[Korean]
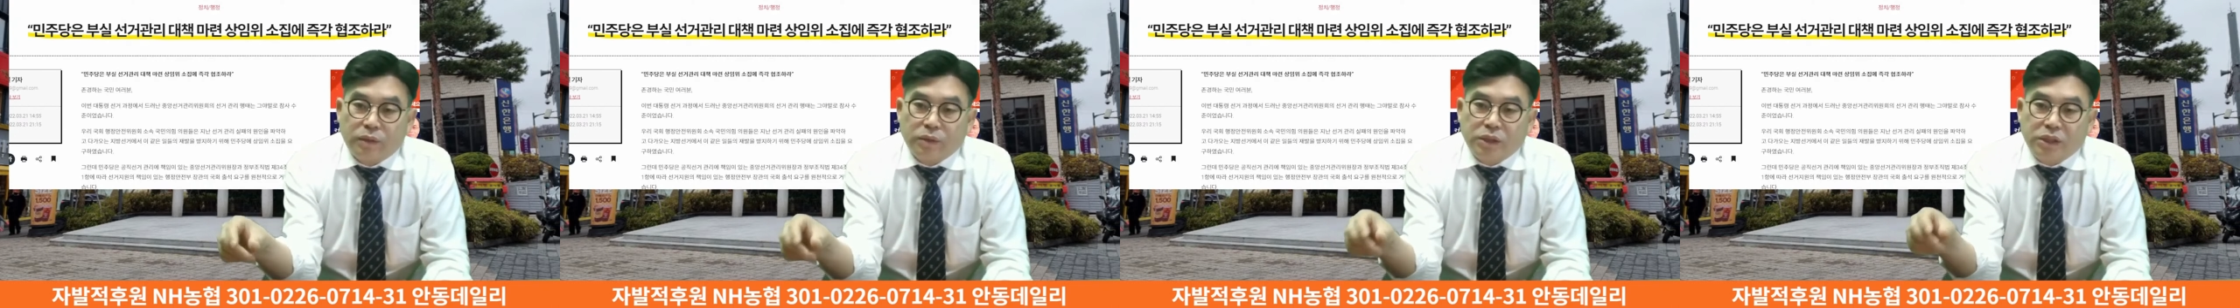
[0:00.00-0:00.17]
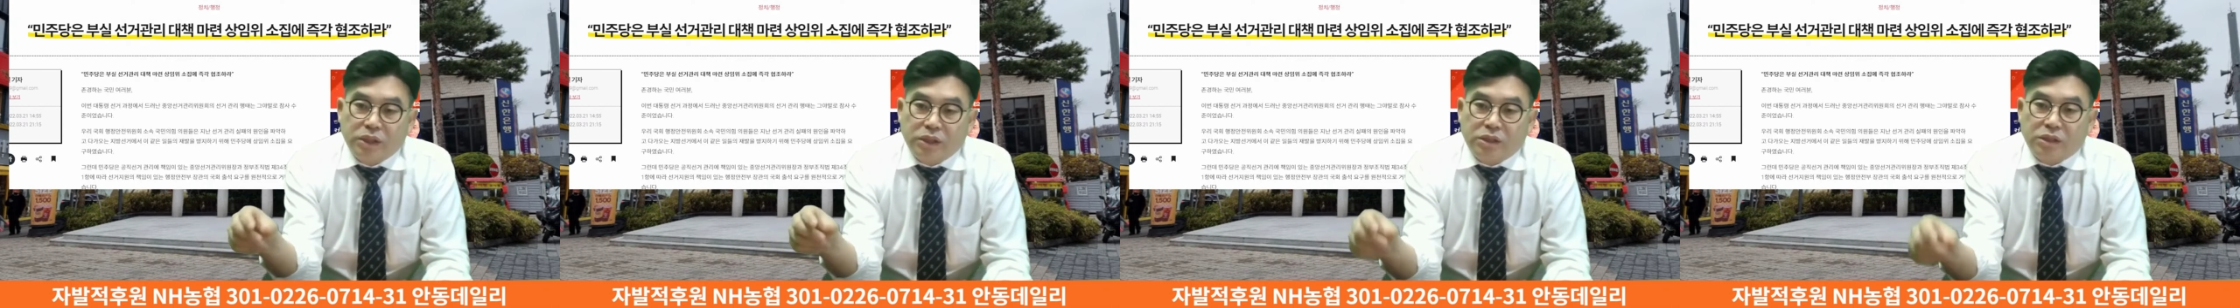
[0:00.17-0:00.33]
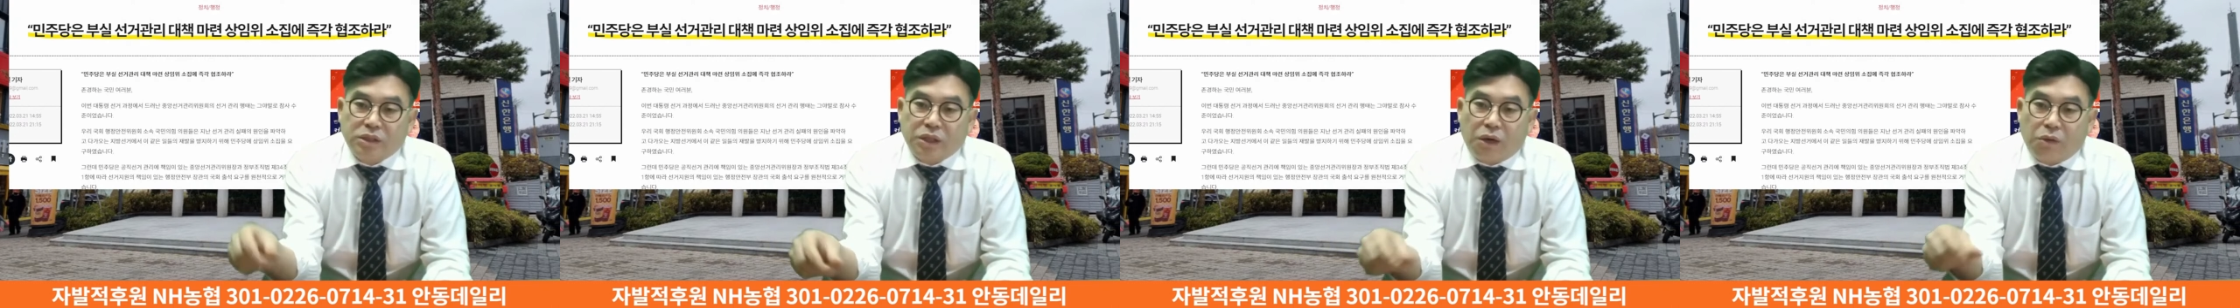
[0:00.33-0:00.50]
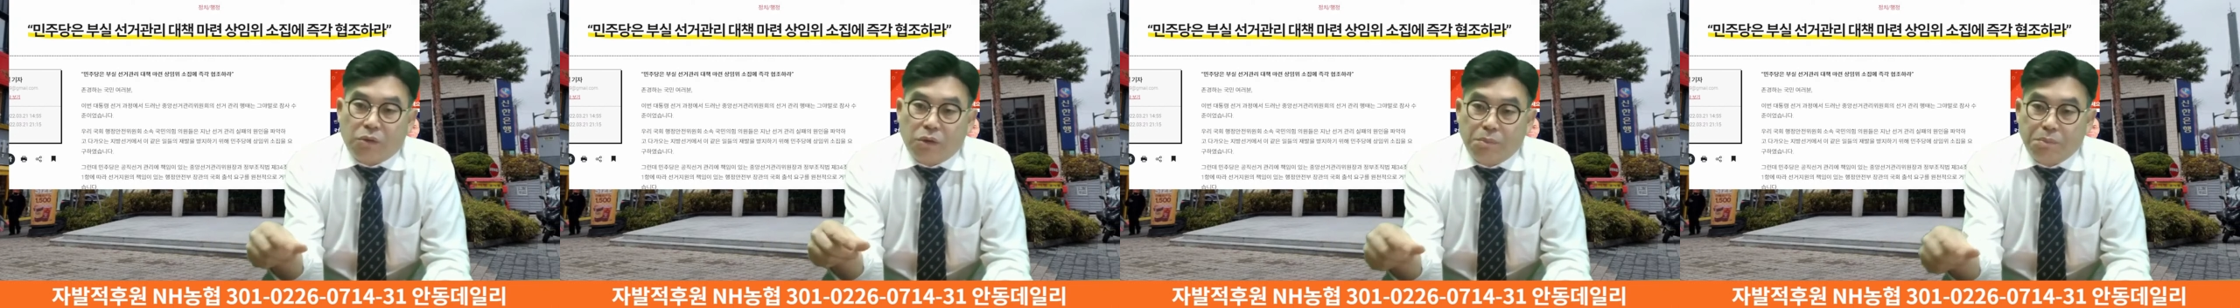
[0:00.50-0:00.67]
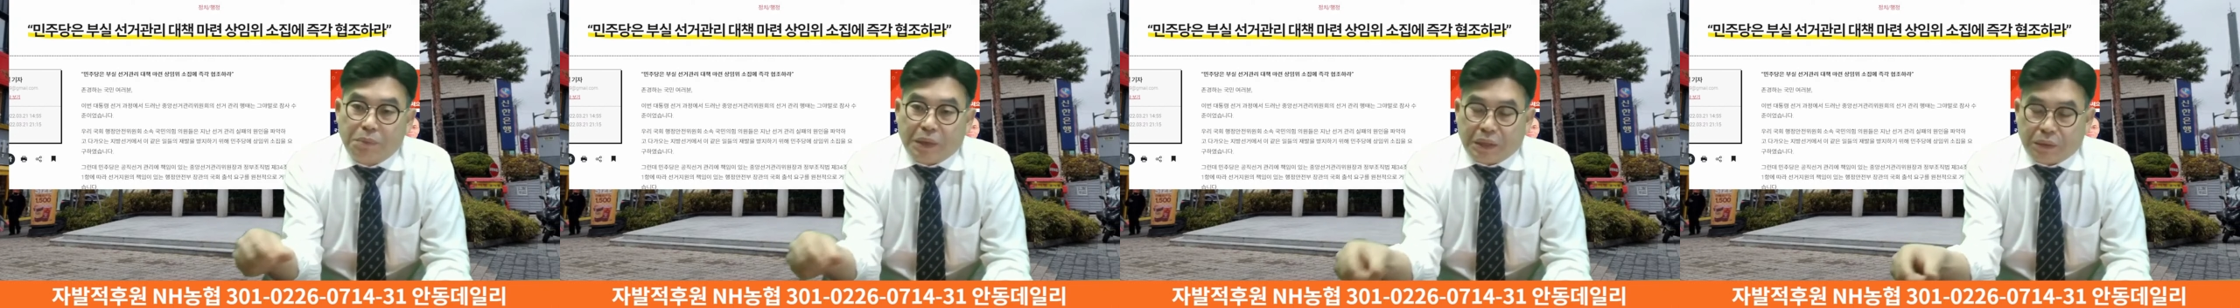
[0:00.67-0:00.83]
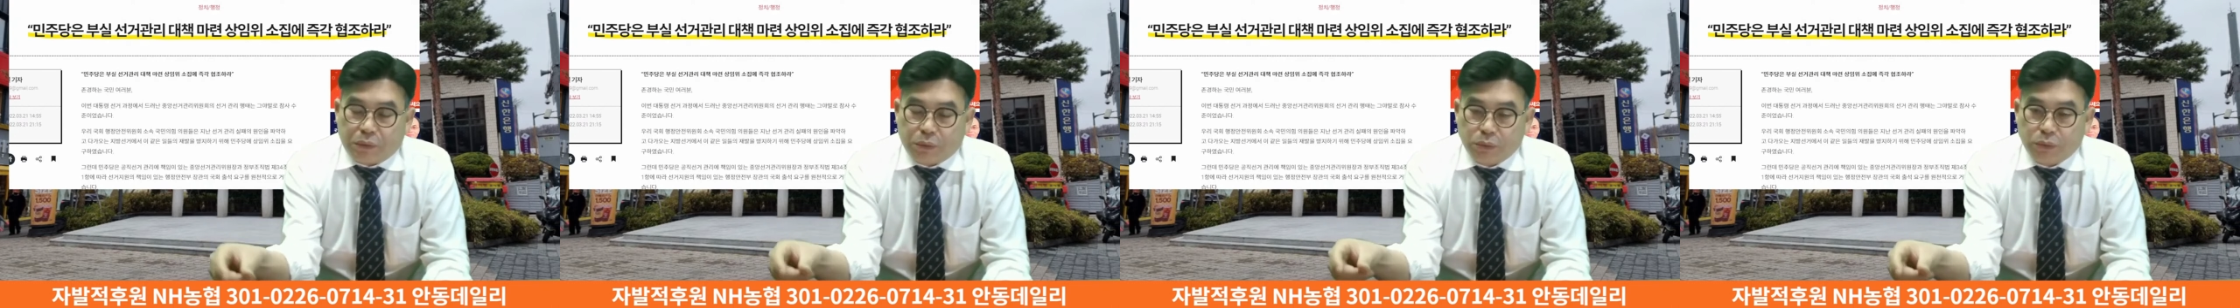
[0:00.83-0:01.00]
이차원
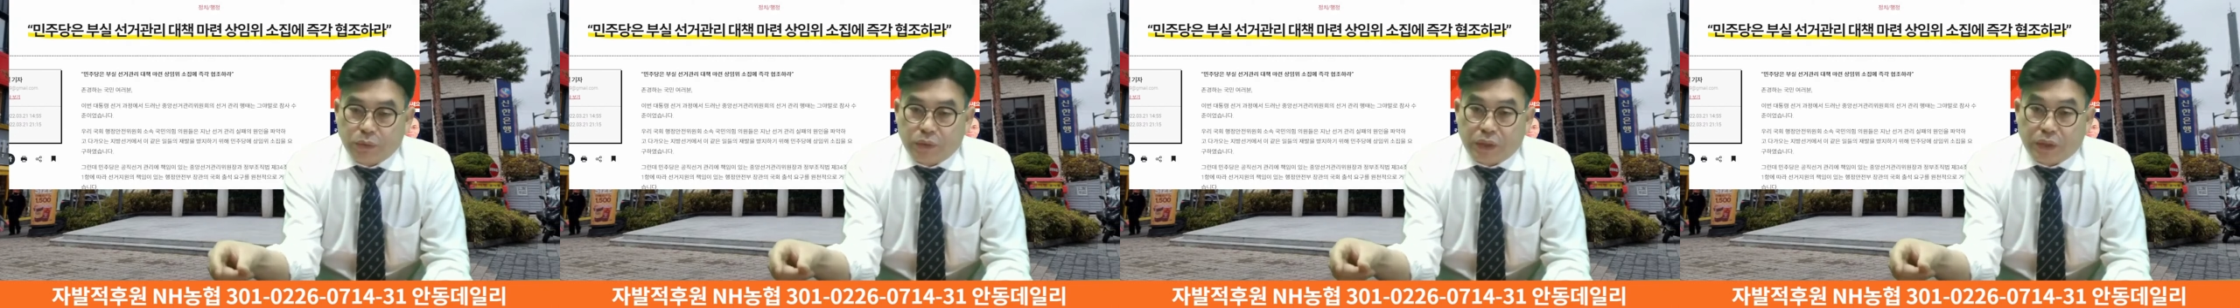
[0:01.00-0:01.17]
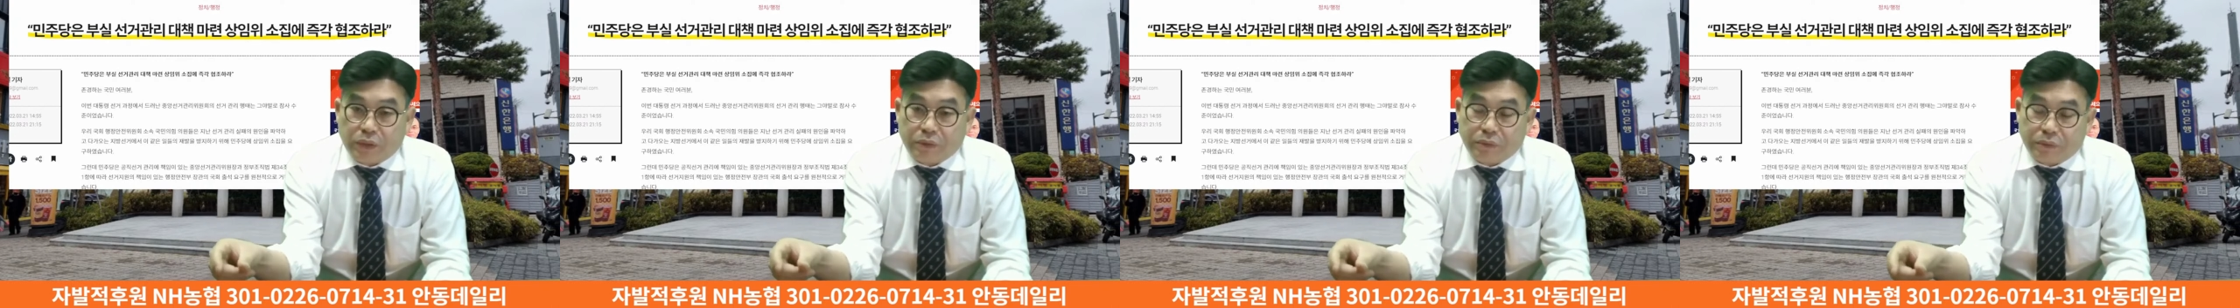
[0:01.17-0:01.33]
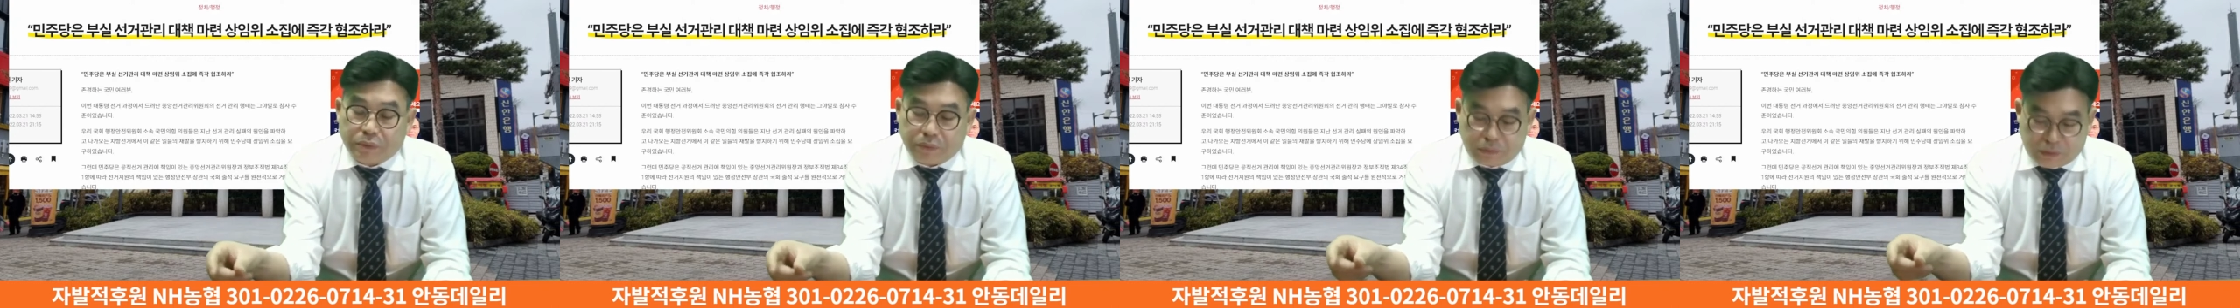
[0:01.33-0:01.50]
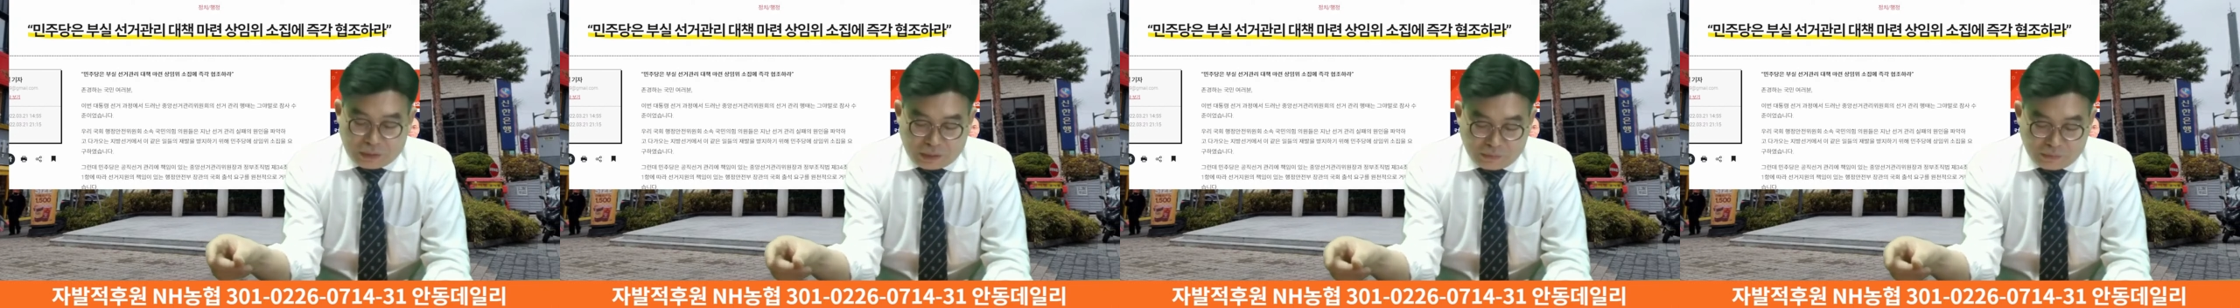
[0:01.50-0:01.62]
바코드라고